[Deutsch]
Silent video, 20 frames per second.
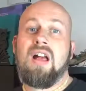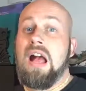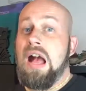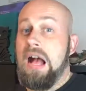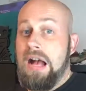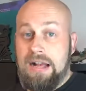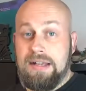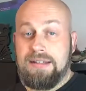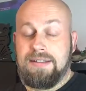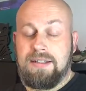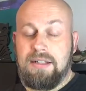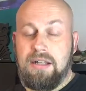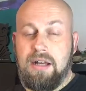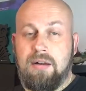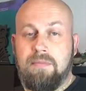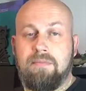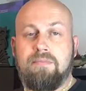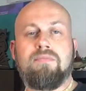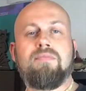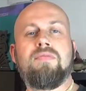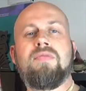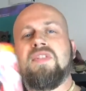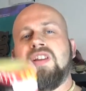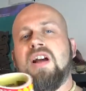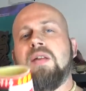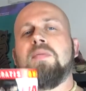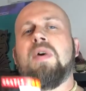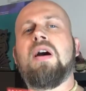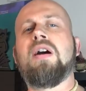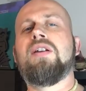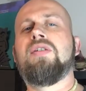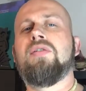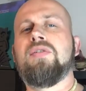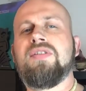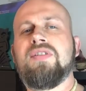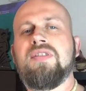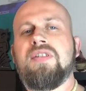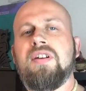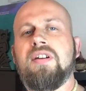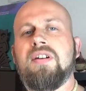Alles klar, dann mache ich uns
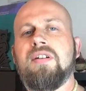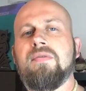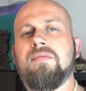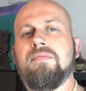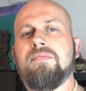einen Tee.